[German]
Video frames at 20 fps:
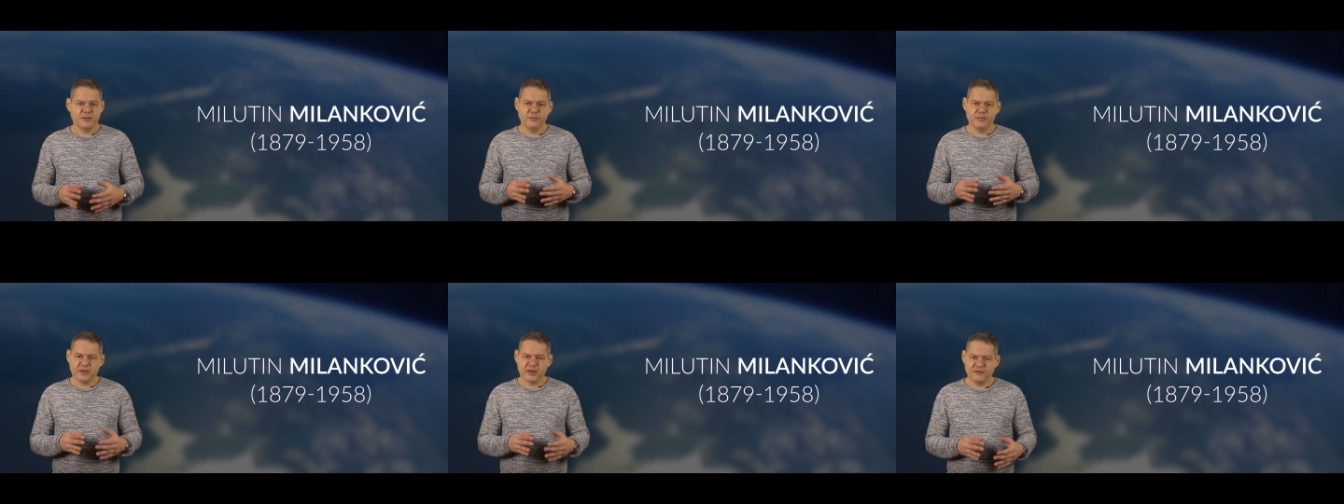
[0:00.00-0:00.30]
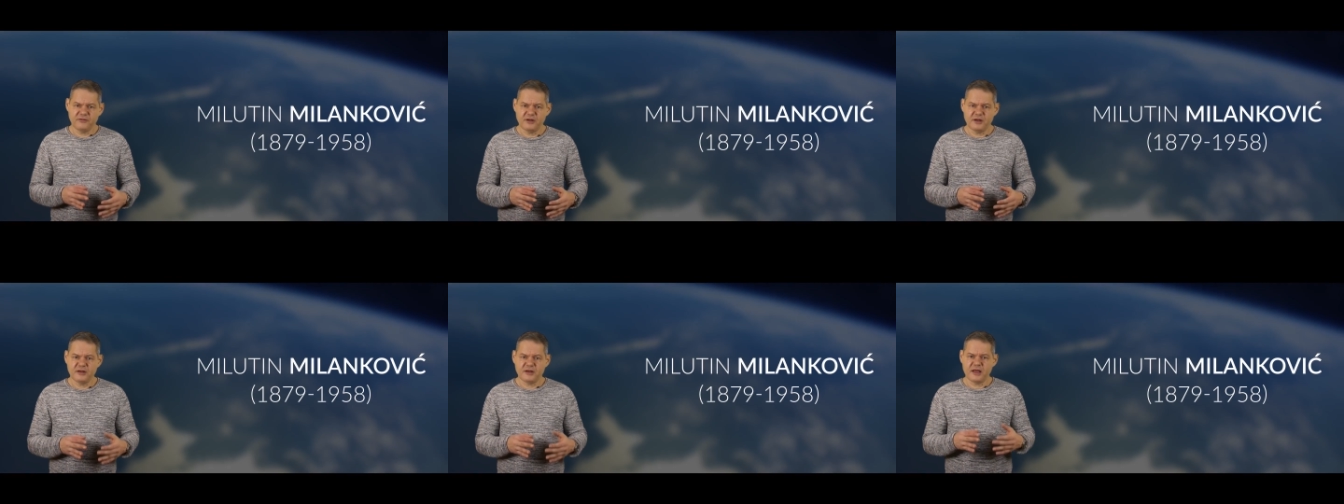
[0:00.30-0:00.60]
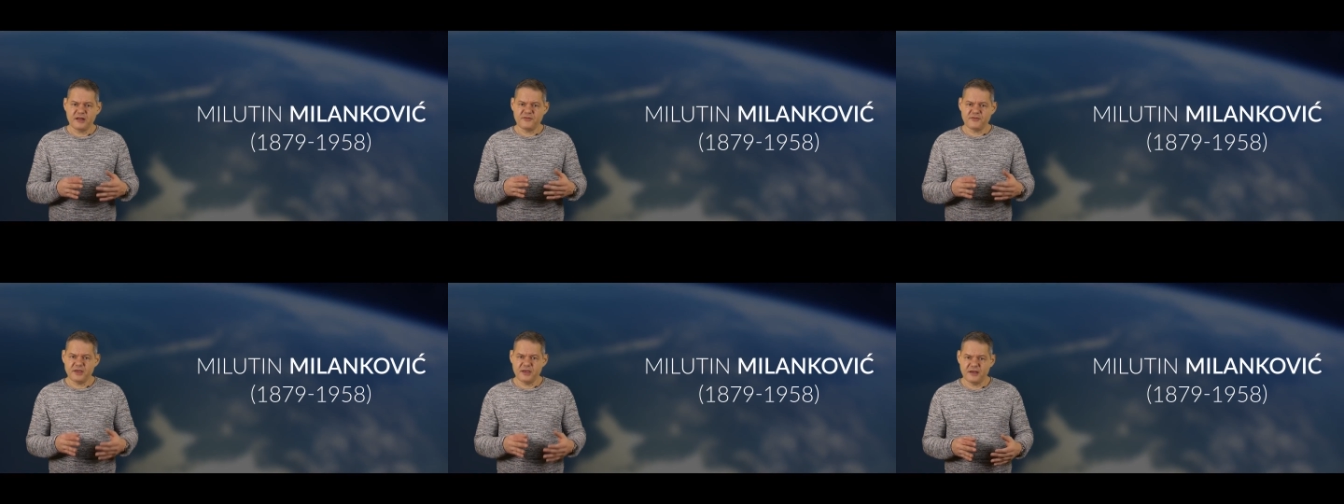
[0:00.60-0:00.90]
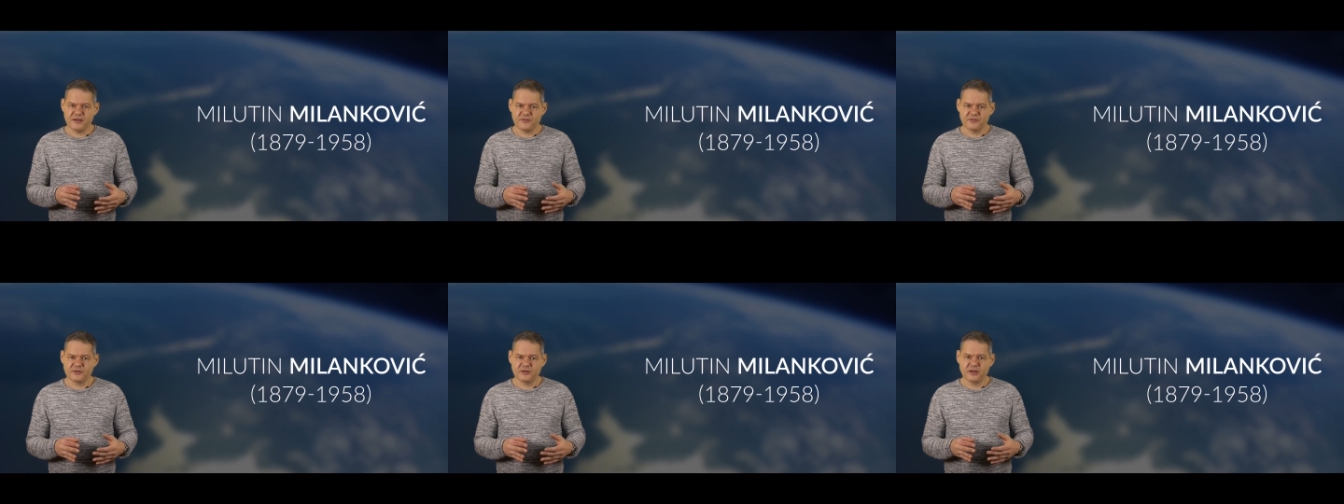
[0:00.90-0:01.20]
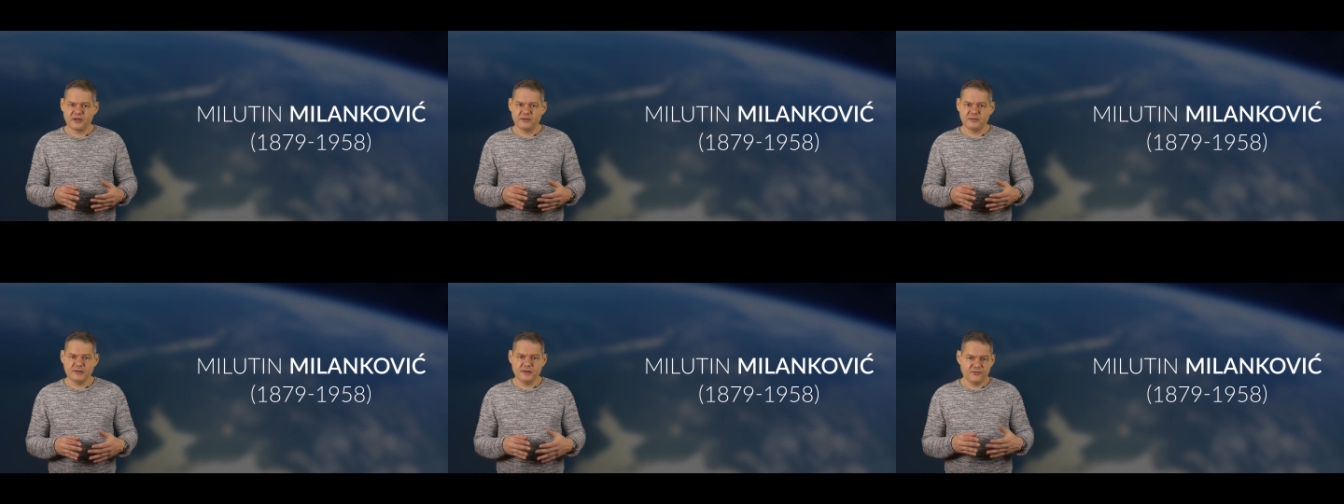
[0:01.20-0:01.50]
berechnete als
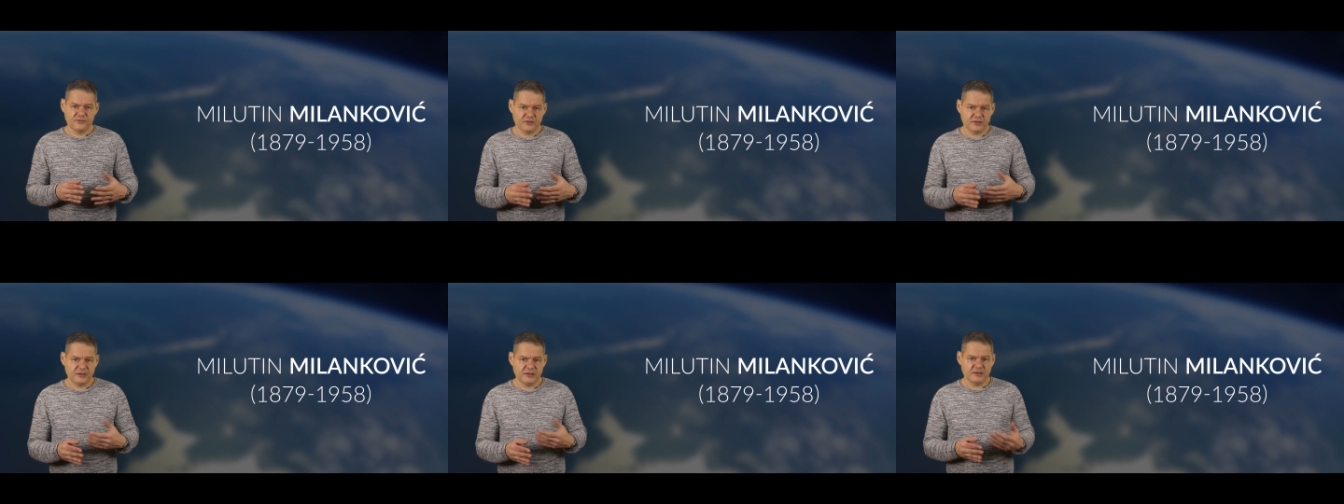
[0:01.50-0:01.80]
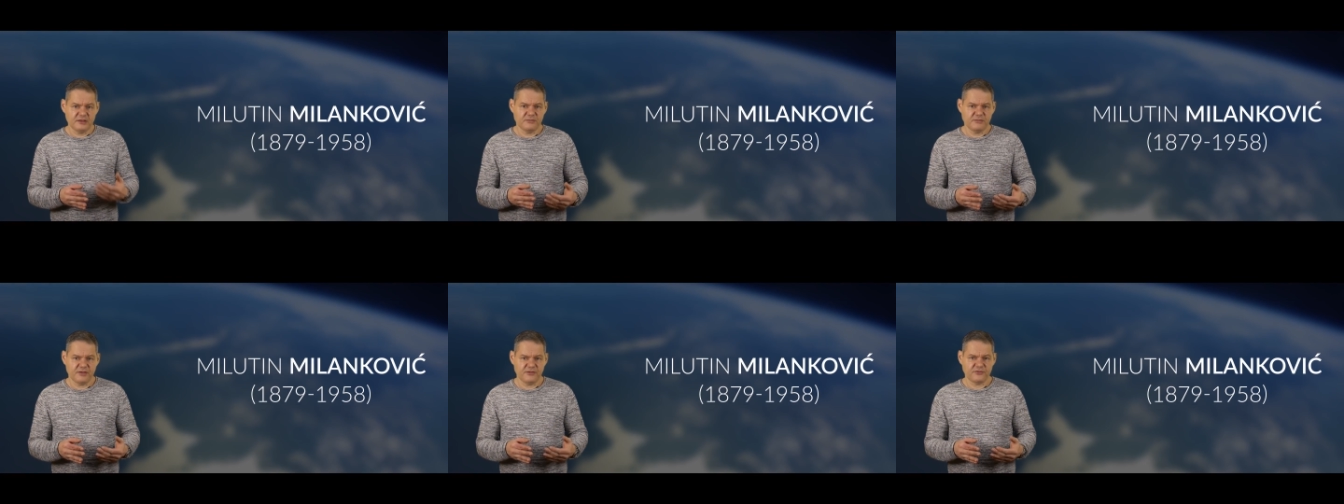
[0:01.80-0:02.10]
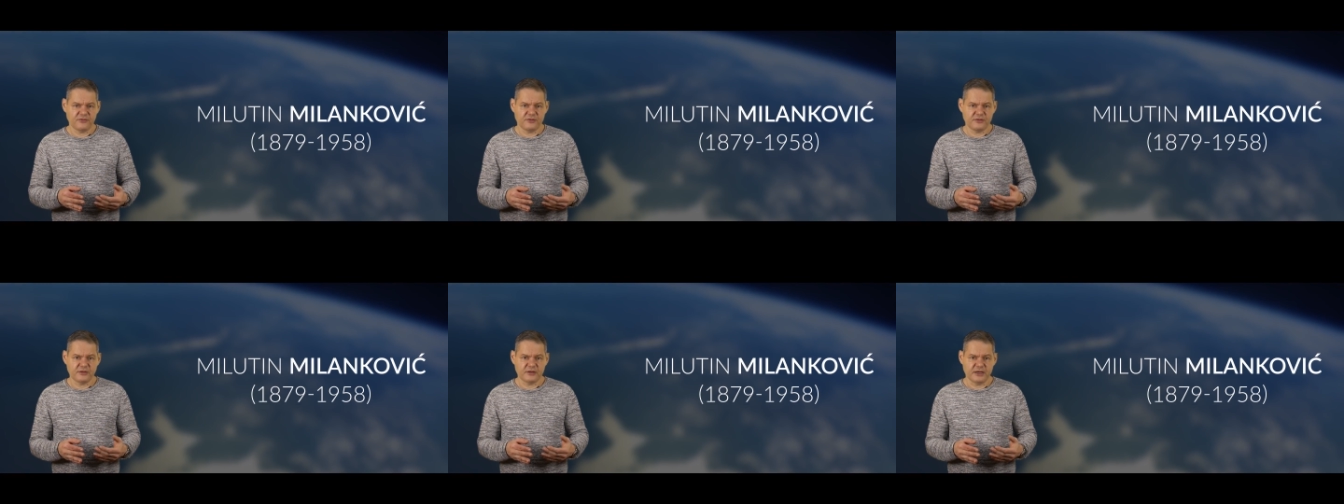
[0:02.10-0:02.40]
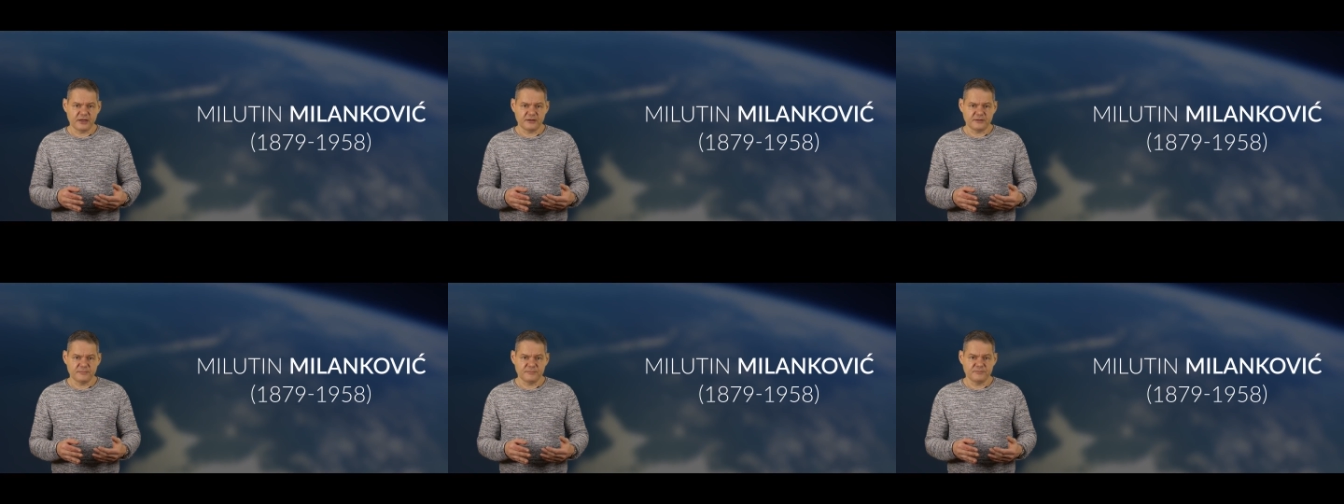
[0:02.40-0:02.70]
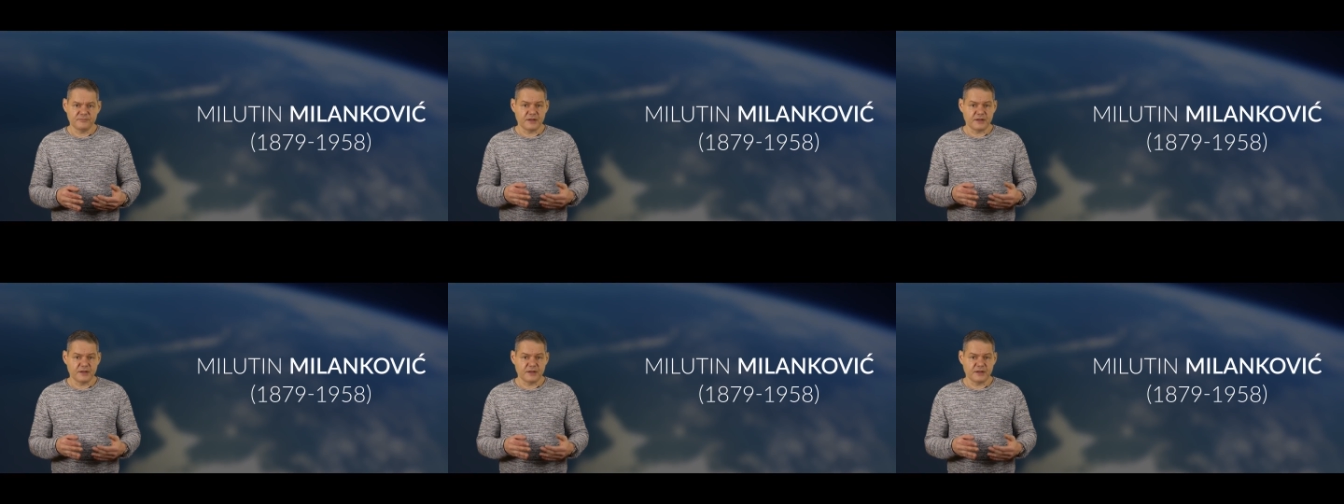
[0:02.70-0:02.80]
erster diese Regelmäßigkeiten.